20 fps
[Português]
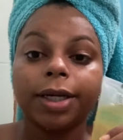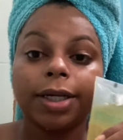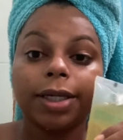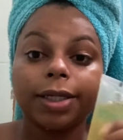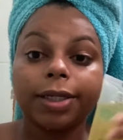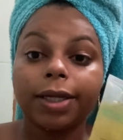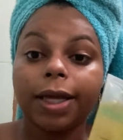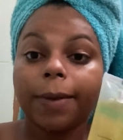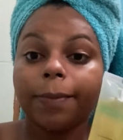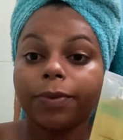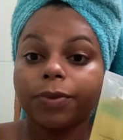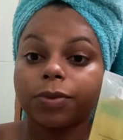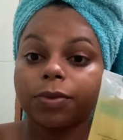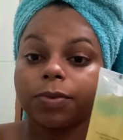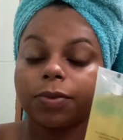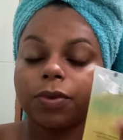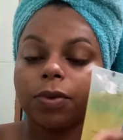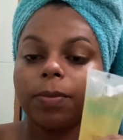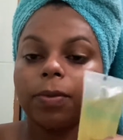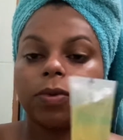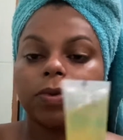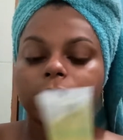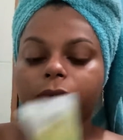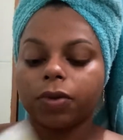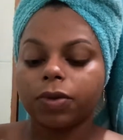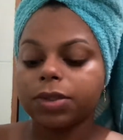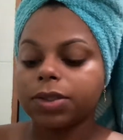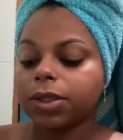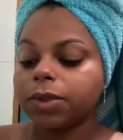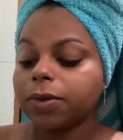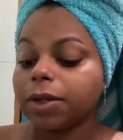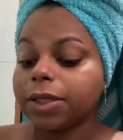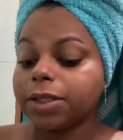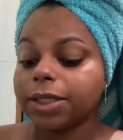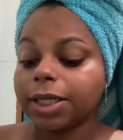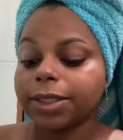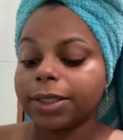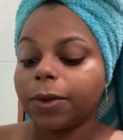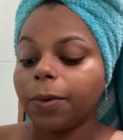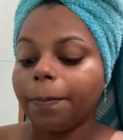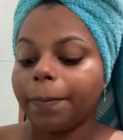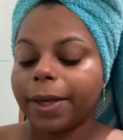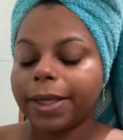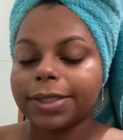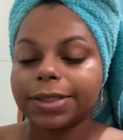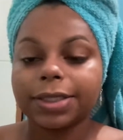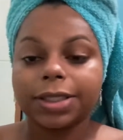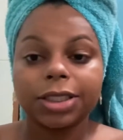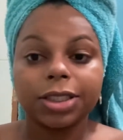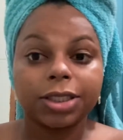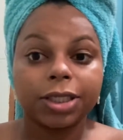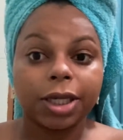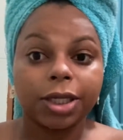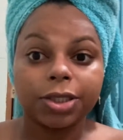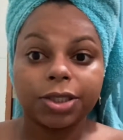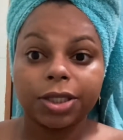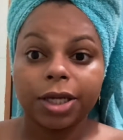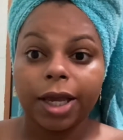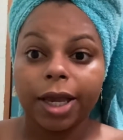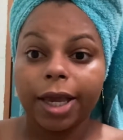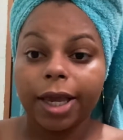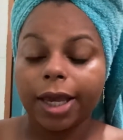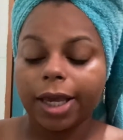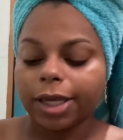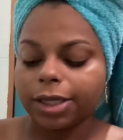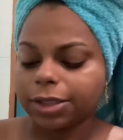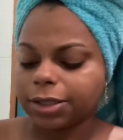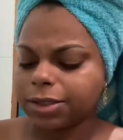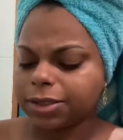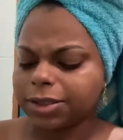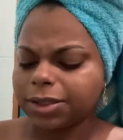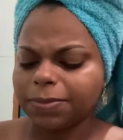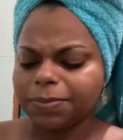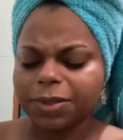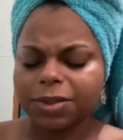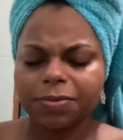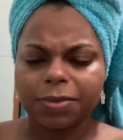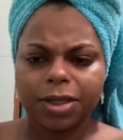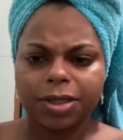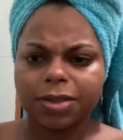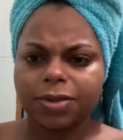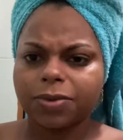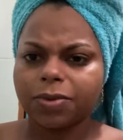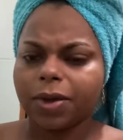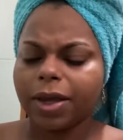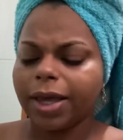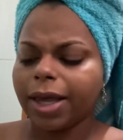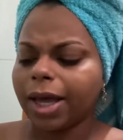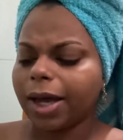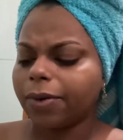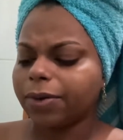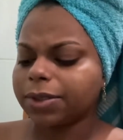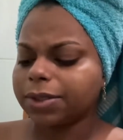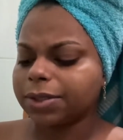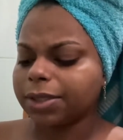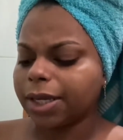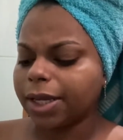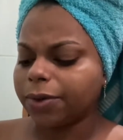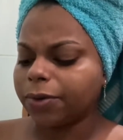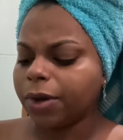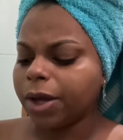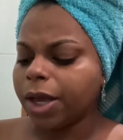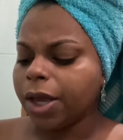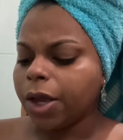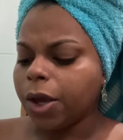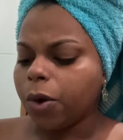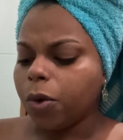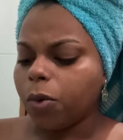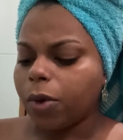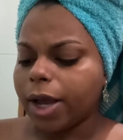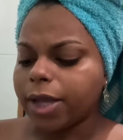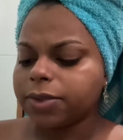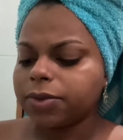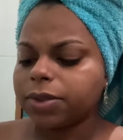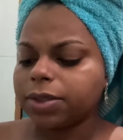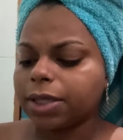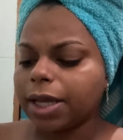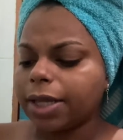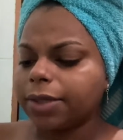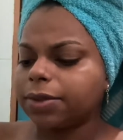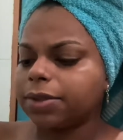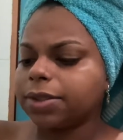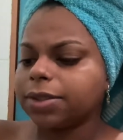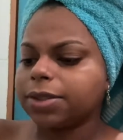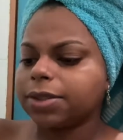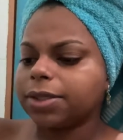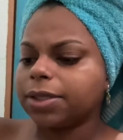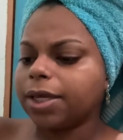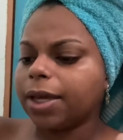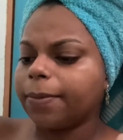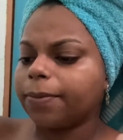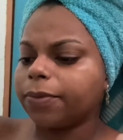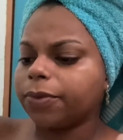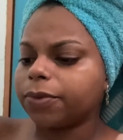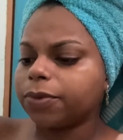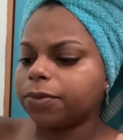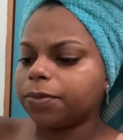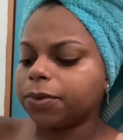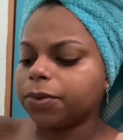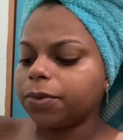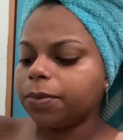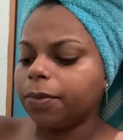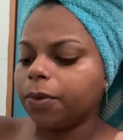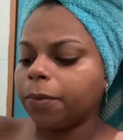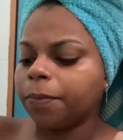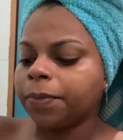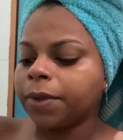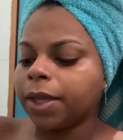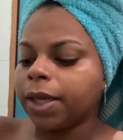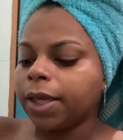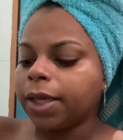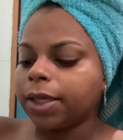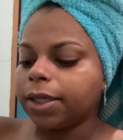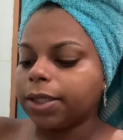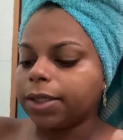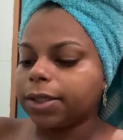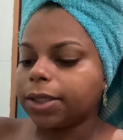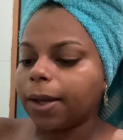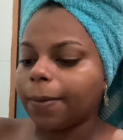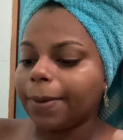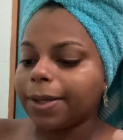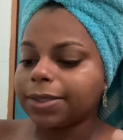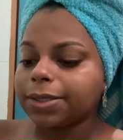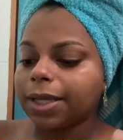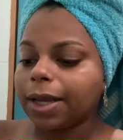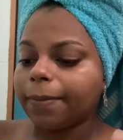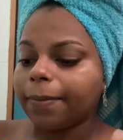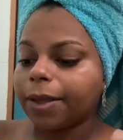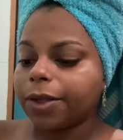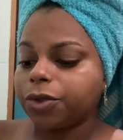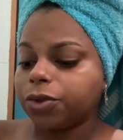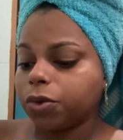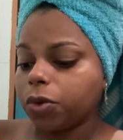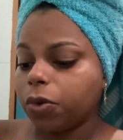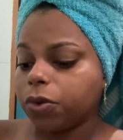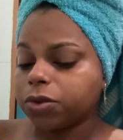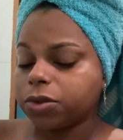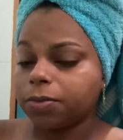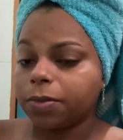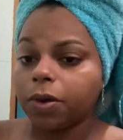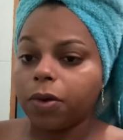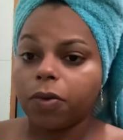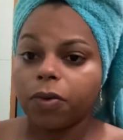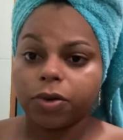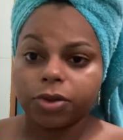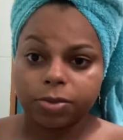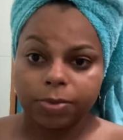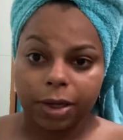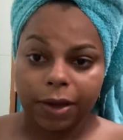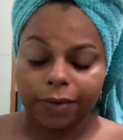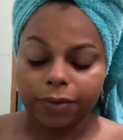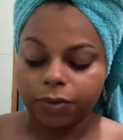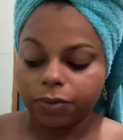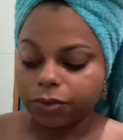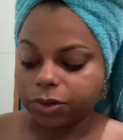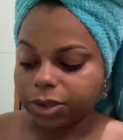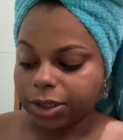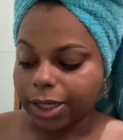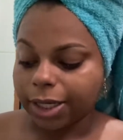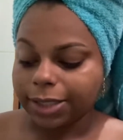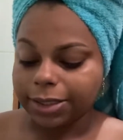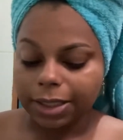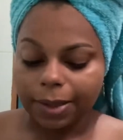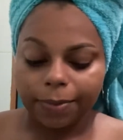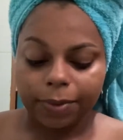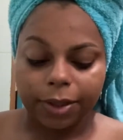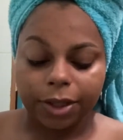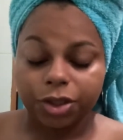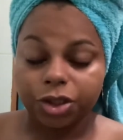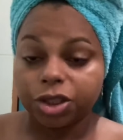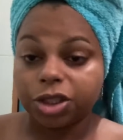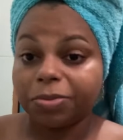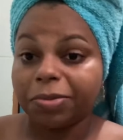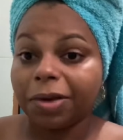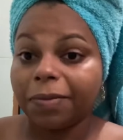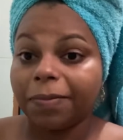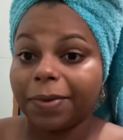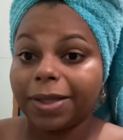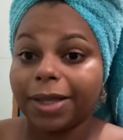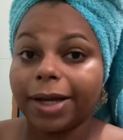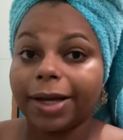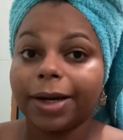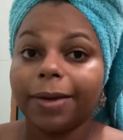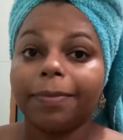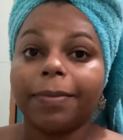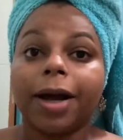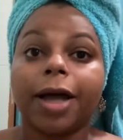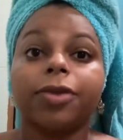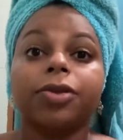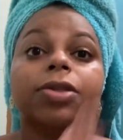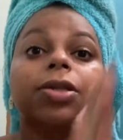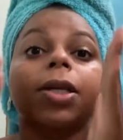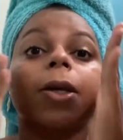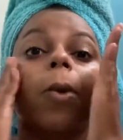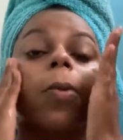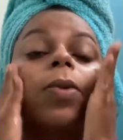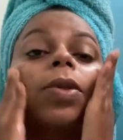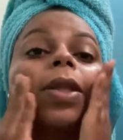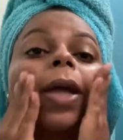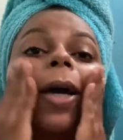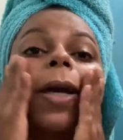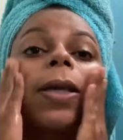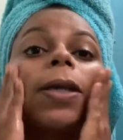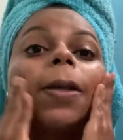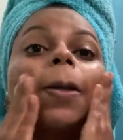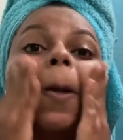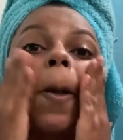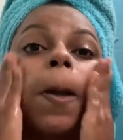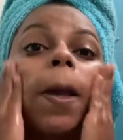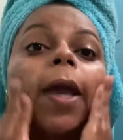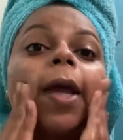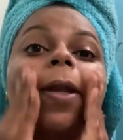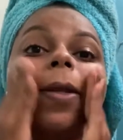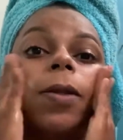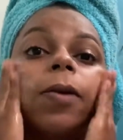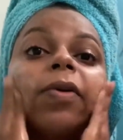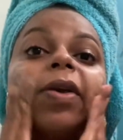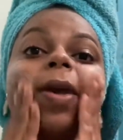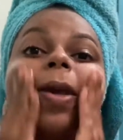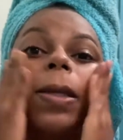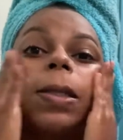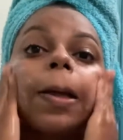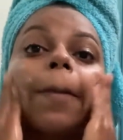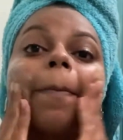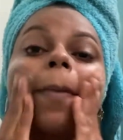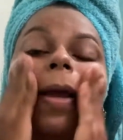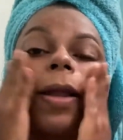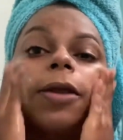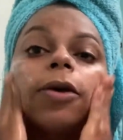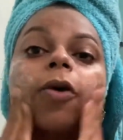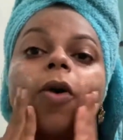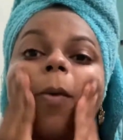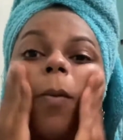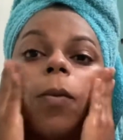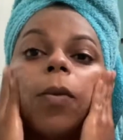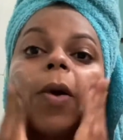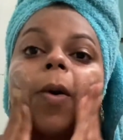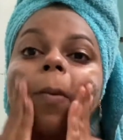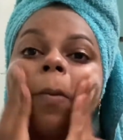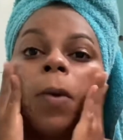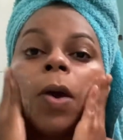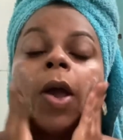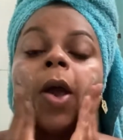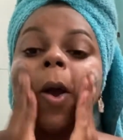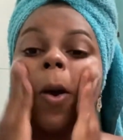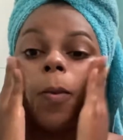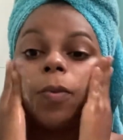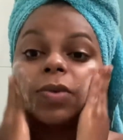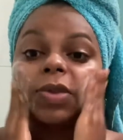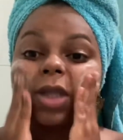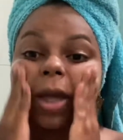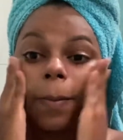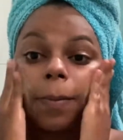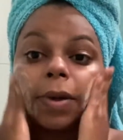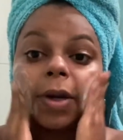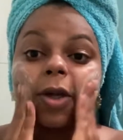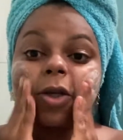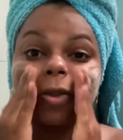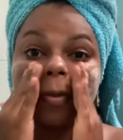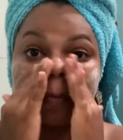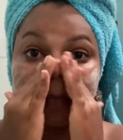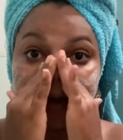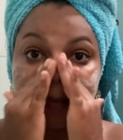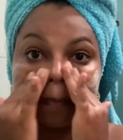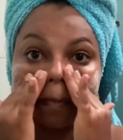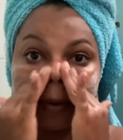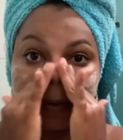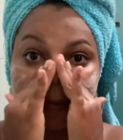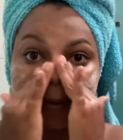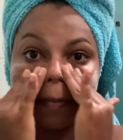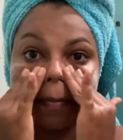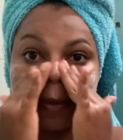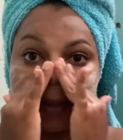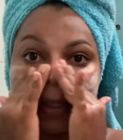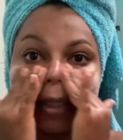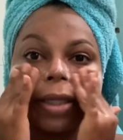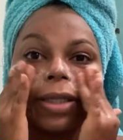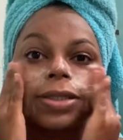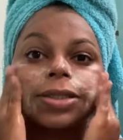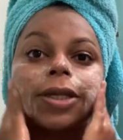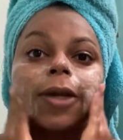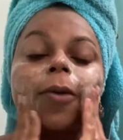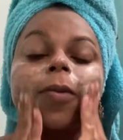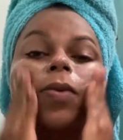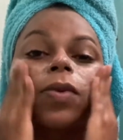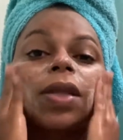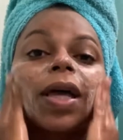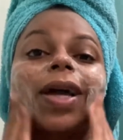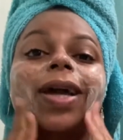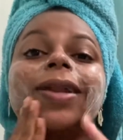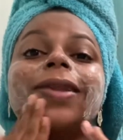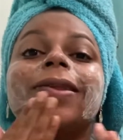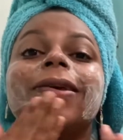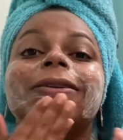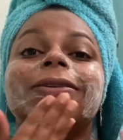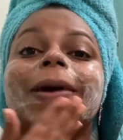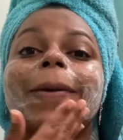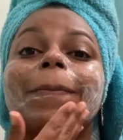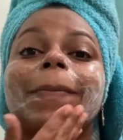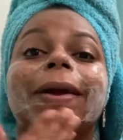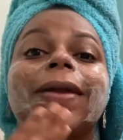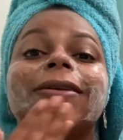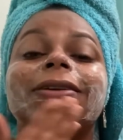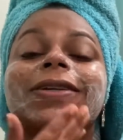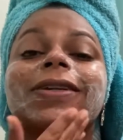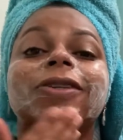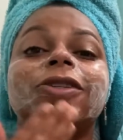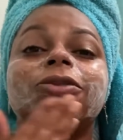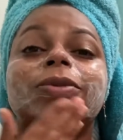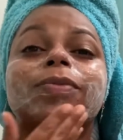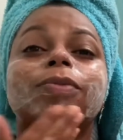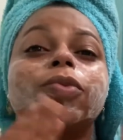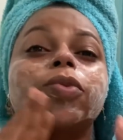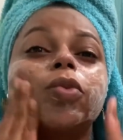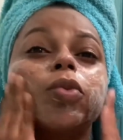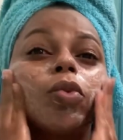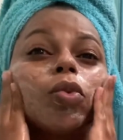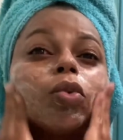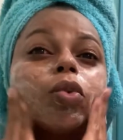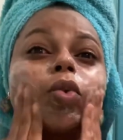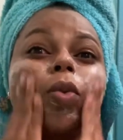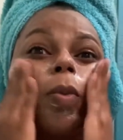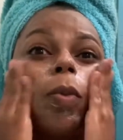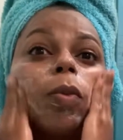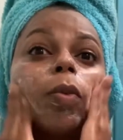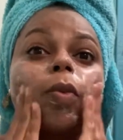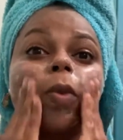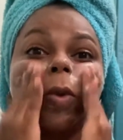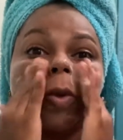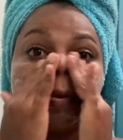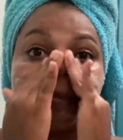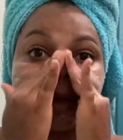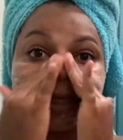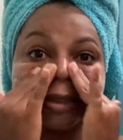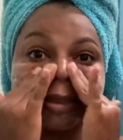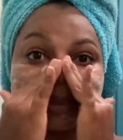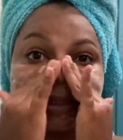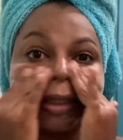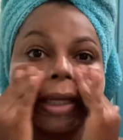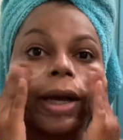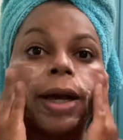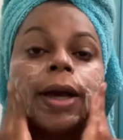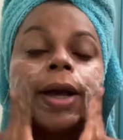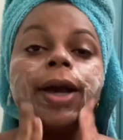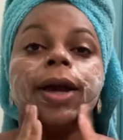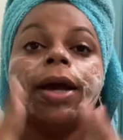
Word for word: E é muito, muito bom. Tô usando ele já tem um mês e, gente, é simplesmente surreal, sério. O resultado em si é muito, muito bom. Então, basicamente, eu uso meu rosto todo dia aquele sabonete de bebê da Gramado, sem contar que ele não irrita a pele, como é um um sabonete próprio para beber E sem contar que deixa a pele, gente, muito, muito macia.